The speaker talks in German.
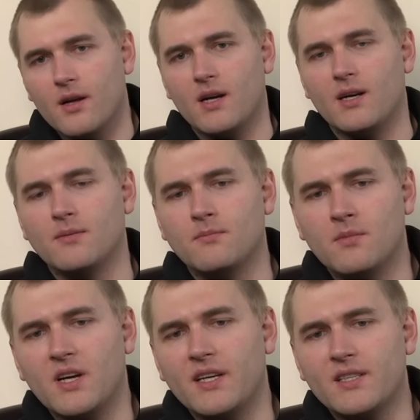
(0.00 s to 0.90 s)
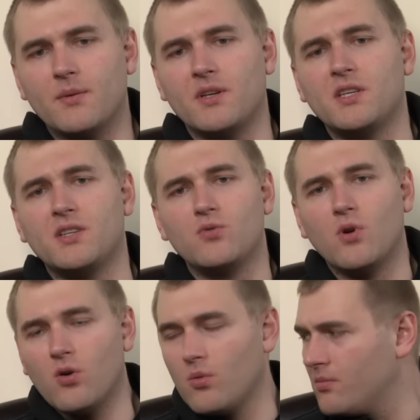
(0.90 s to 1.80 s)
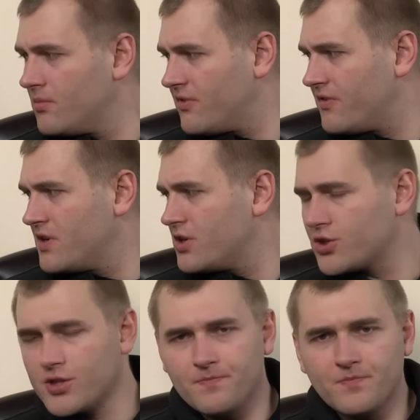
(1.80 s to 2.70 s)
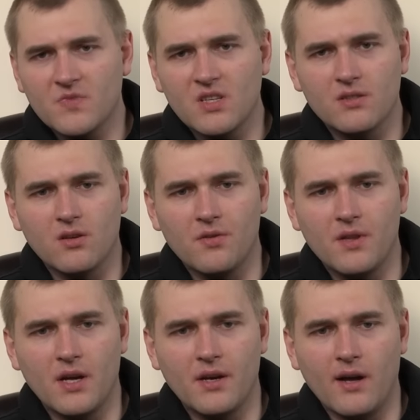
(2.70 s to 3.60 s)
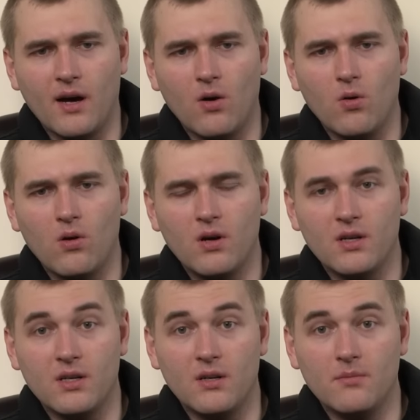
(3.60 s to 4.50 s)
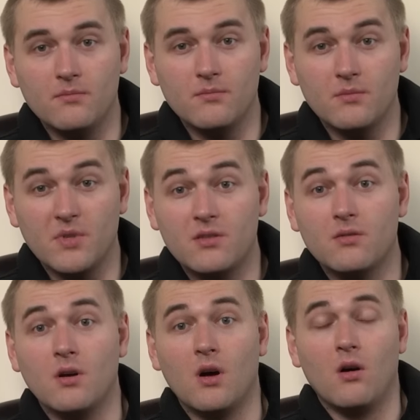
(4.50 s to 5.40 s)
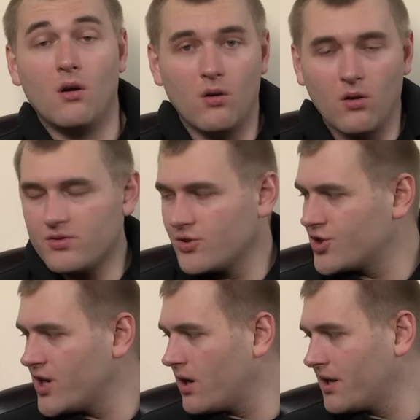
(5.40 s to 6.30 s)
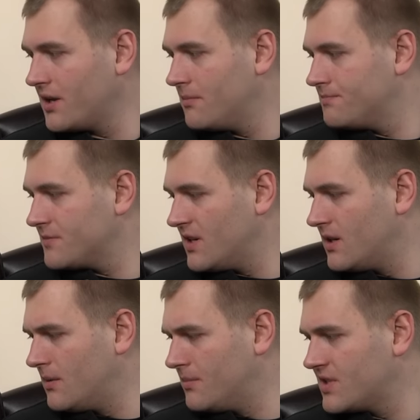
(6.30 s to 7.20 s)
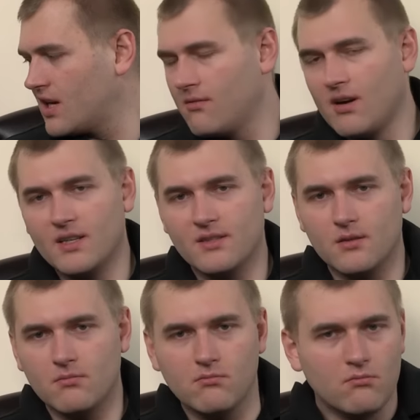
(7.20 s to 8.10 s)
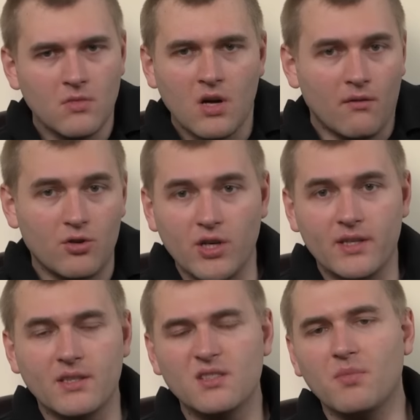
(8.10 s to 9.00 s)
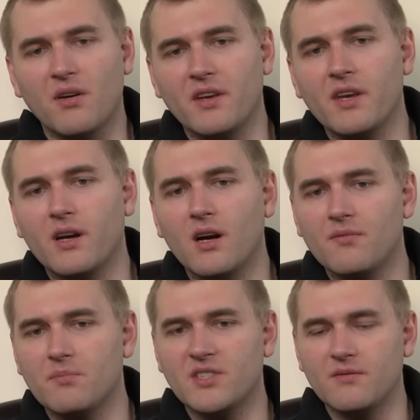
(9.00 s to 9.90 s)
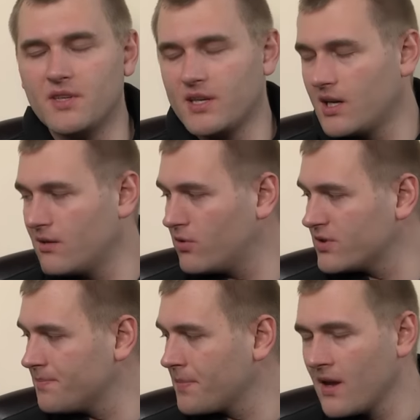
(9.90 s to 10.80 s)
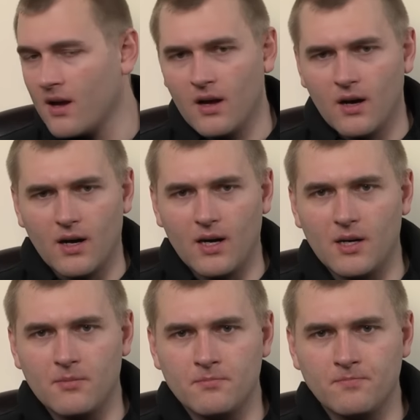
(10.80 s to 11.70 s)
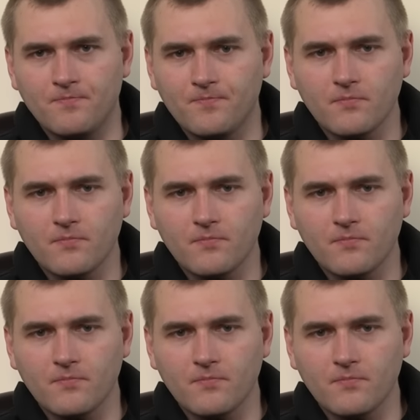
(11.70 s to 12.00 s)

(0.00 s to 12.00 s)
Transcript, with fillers: Ähm, ist aber nicht nur Rum Finish, sondern auch ähm, mit Oloroso Sherry ähm, teilweise. Wahrscheinlich sind es ein paar weniger, hat ein bisschen weniger Einfluss. Ähm,